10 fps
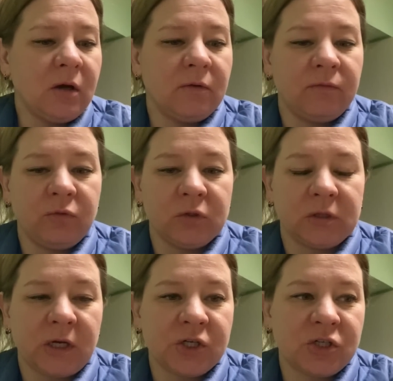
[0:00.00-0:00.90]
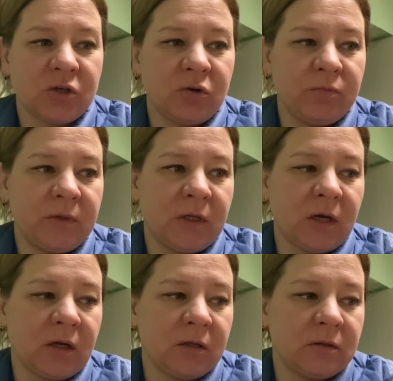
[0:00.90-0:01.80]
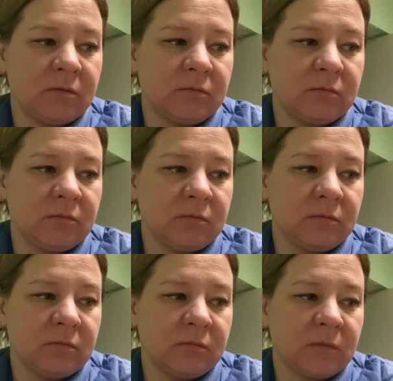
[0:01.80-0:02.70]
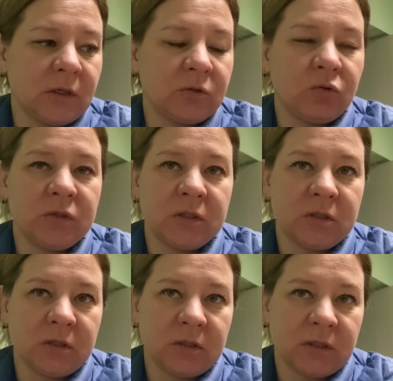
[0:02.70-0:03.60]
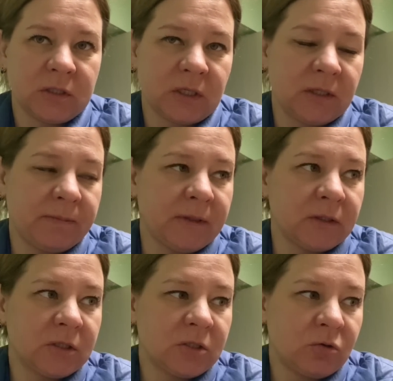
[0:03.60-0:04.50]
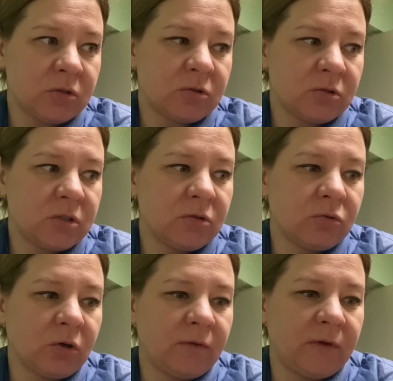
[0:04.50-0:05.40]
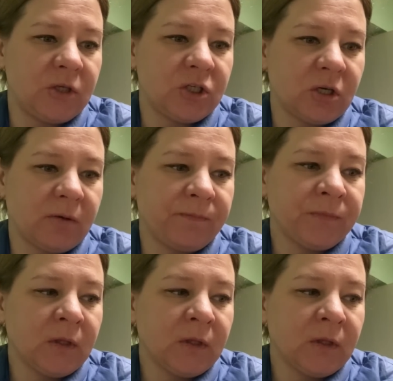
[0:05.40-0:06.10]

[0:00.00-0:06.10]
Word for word: Вот, также у меня отходит э, на задний план токсикоз, то есть он только вечером,